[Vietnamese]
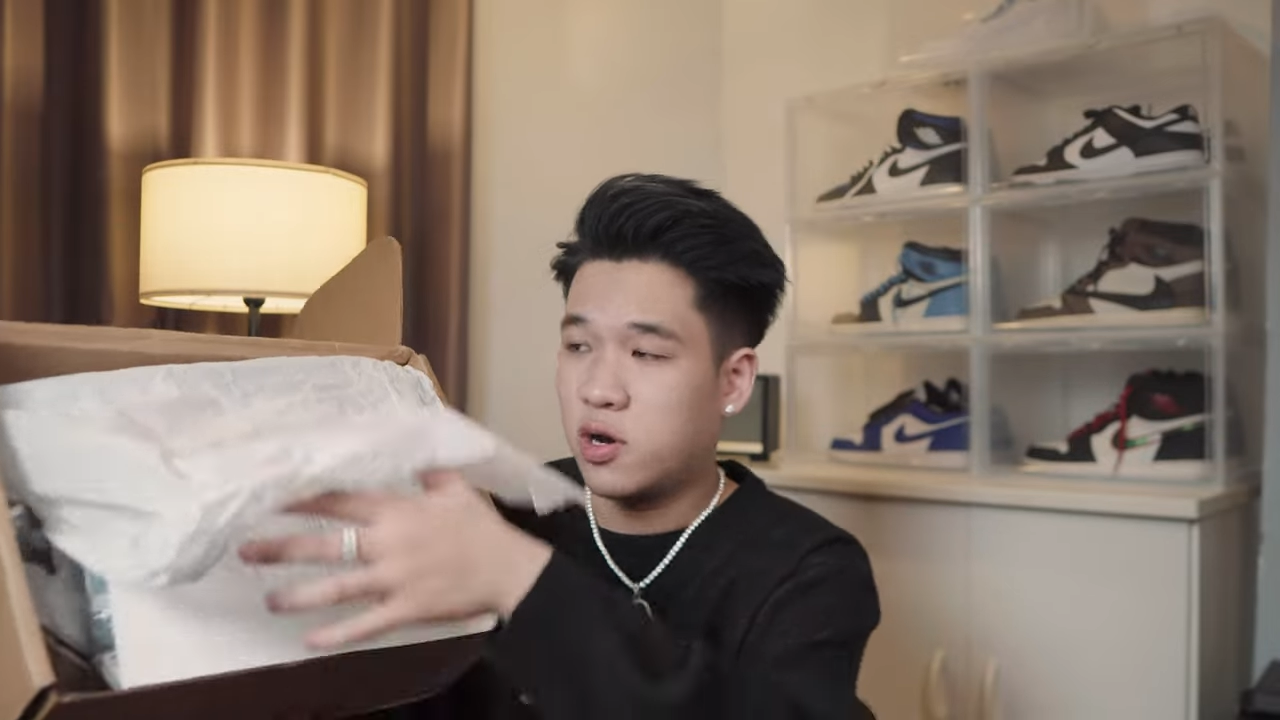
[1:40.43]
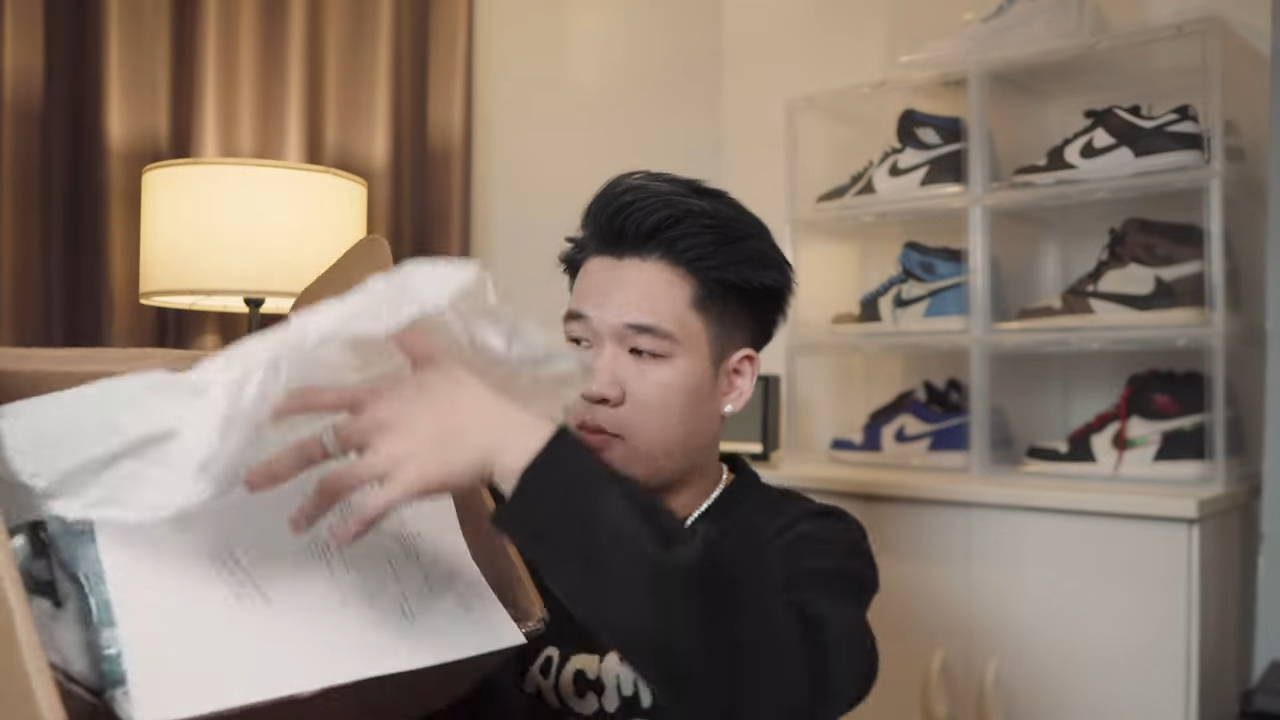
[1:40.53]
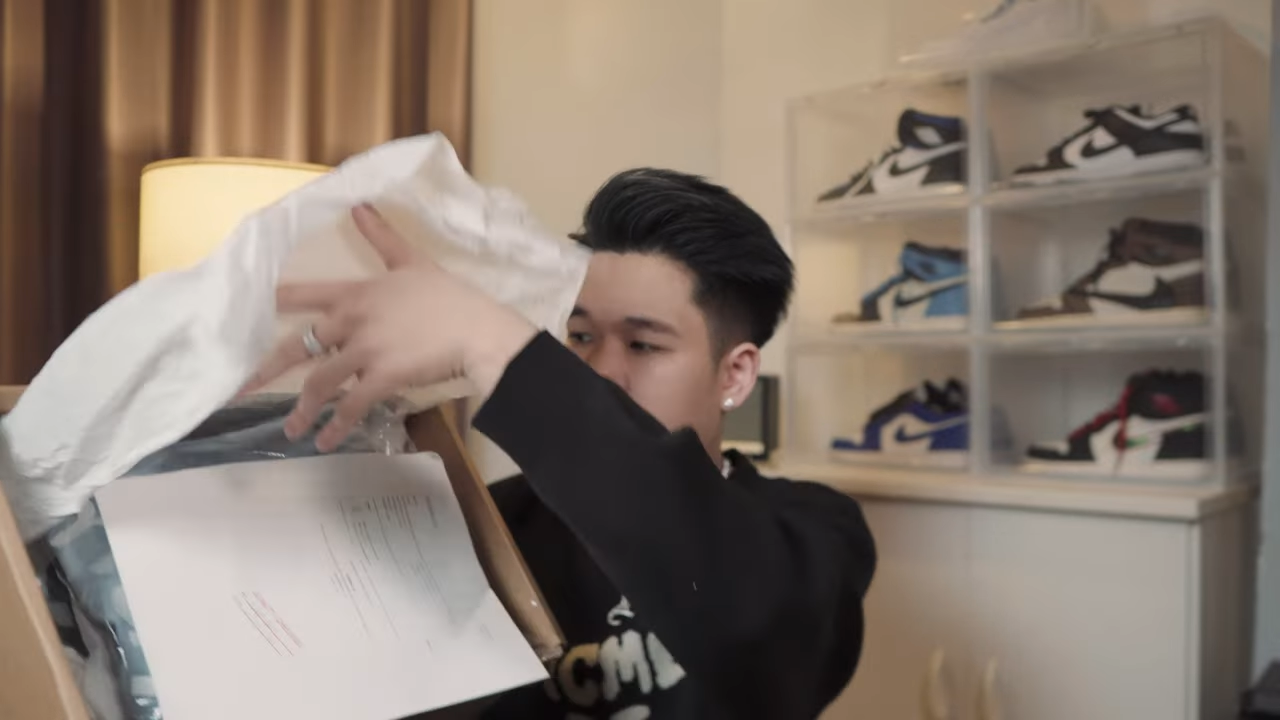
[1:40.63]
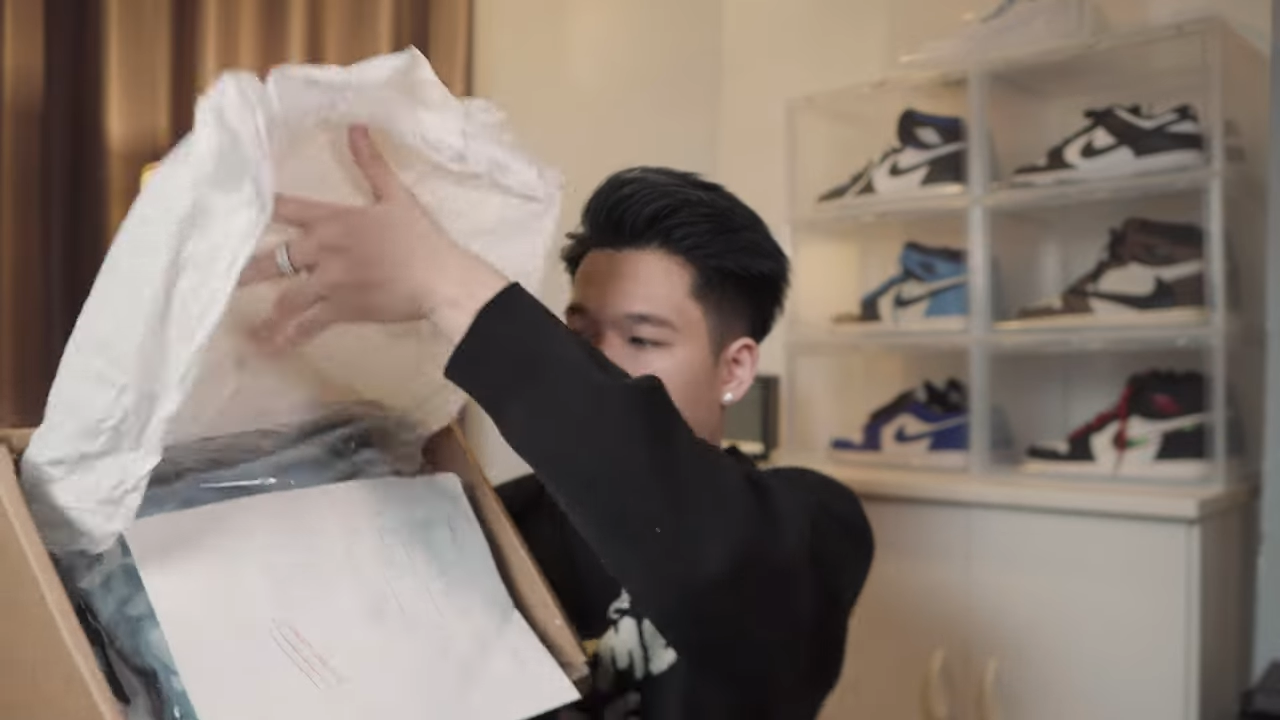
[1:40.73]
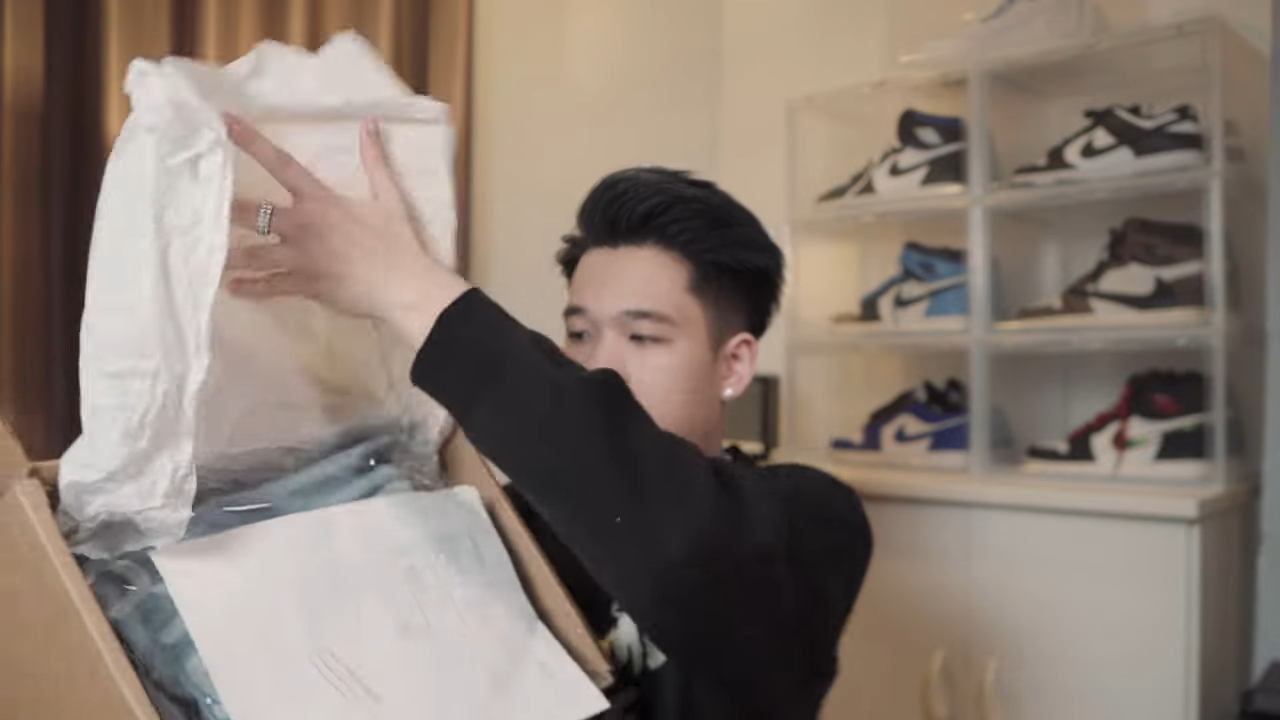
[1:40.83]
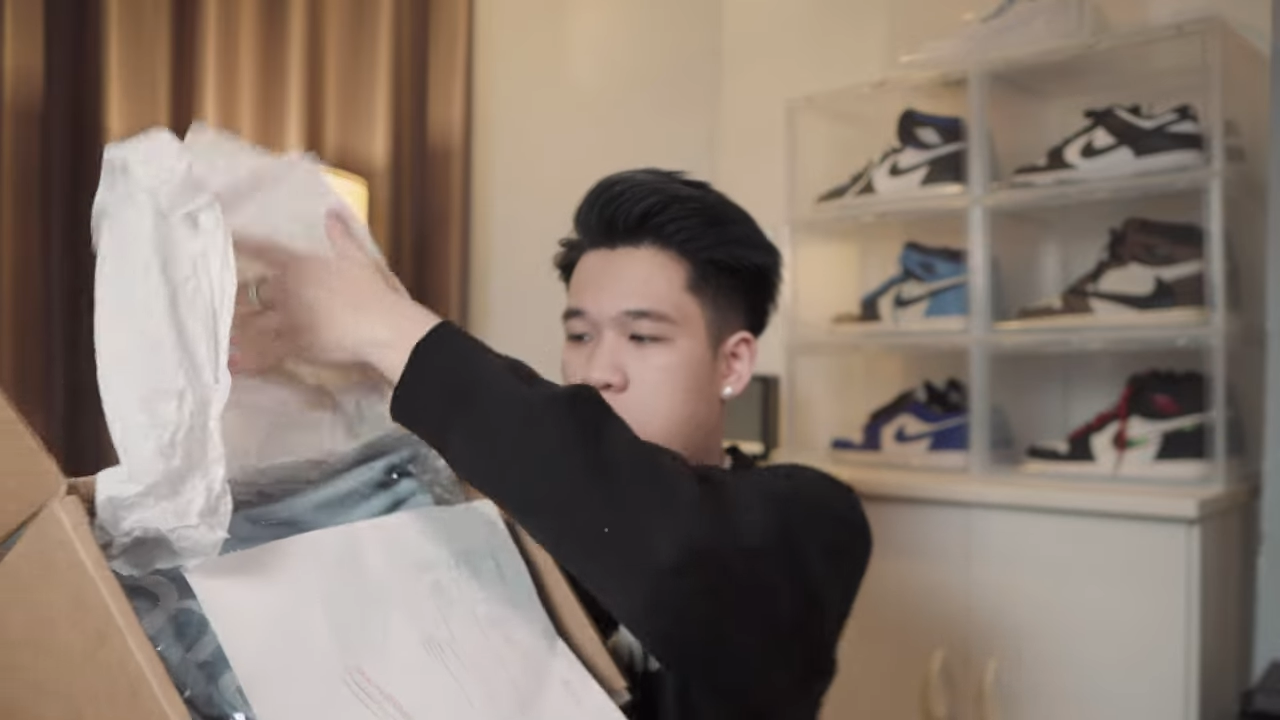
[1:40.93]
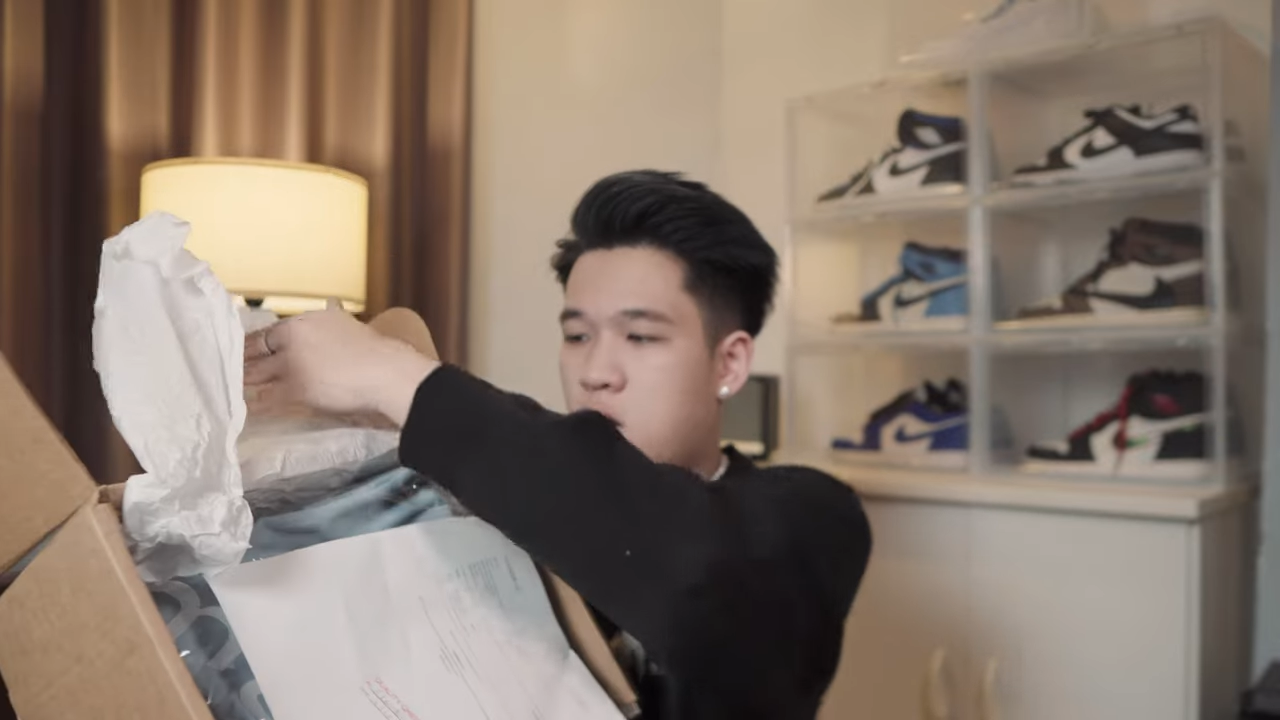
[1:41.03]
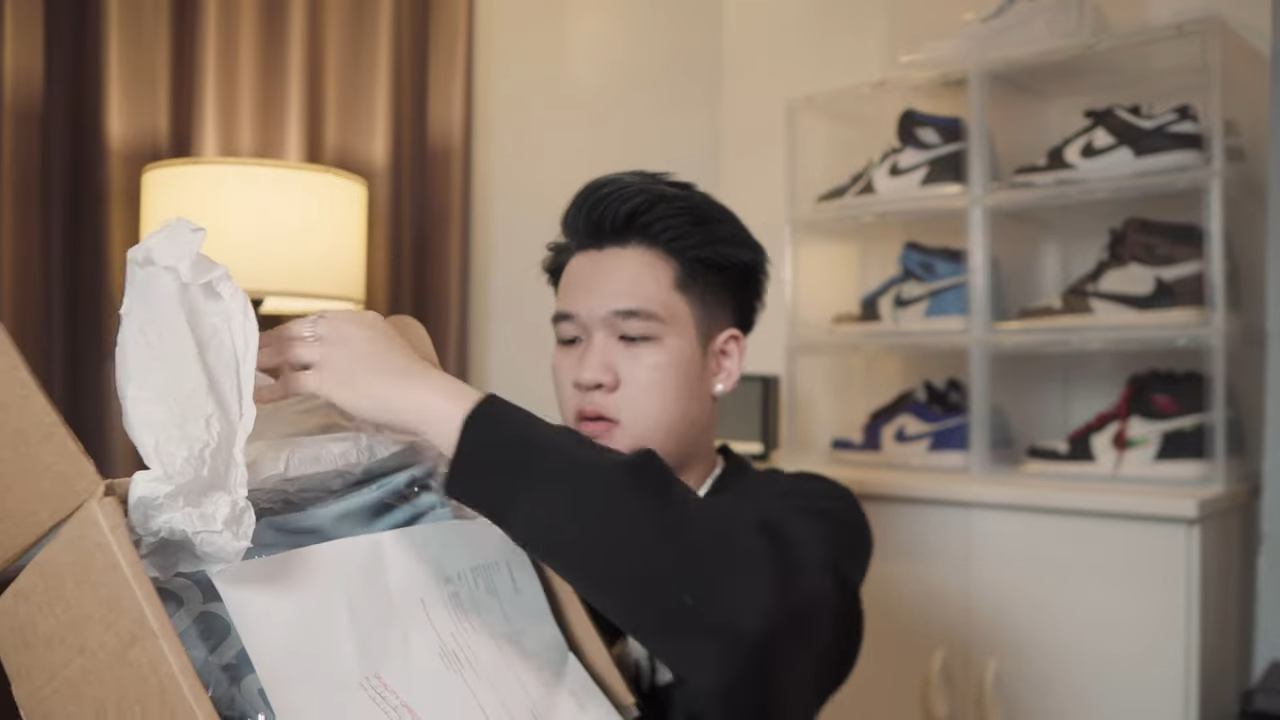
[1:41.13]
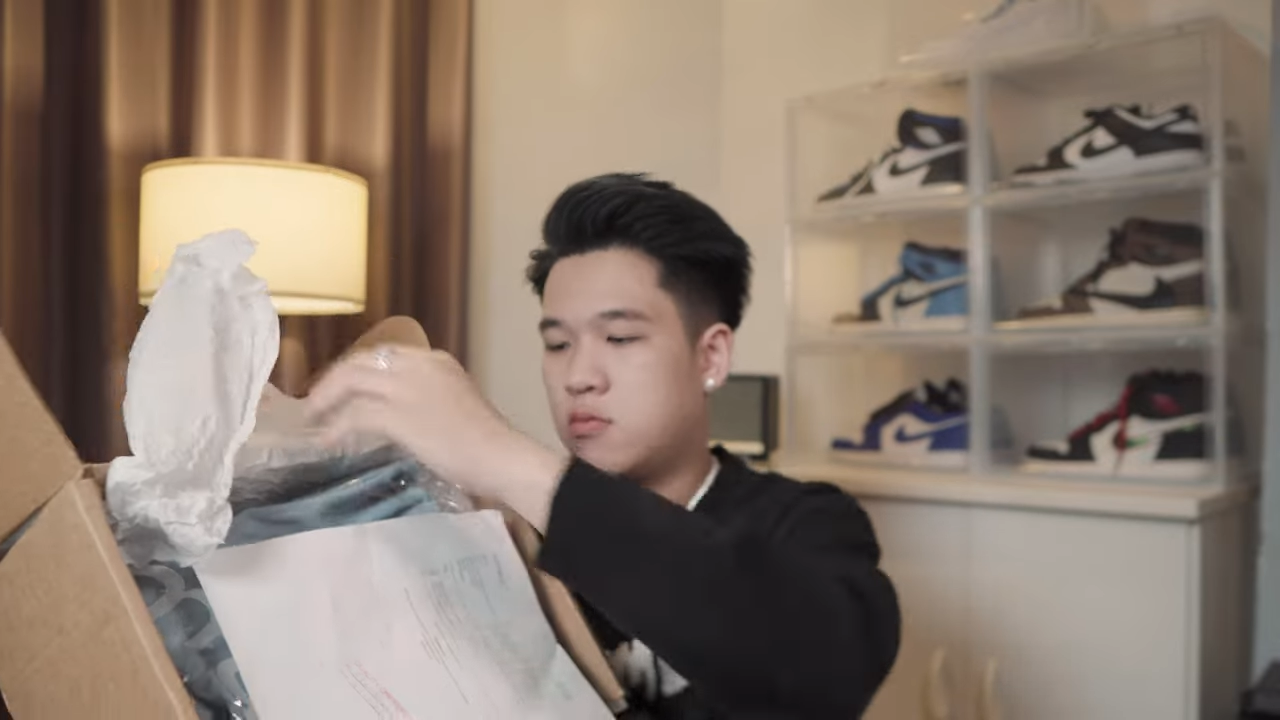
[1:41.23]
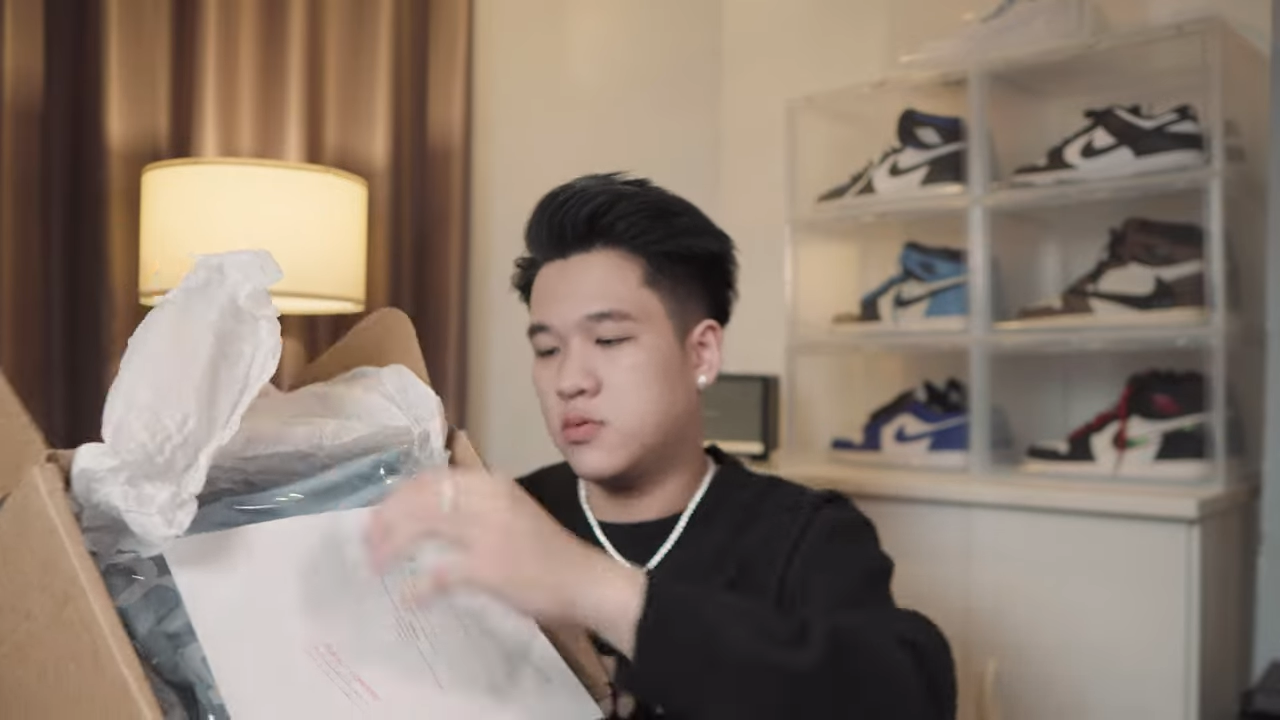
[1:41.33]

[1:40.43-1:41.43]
cái đóng gói của họ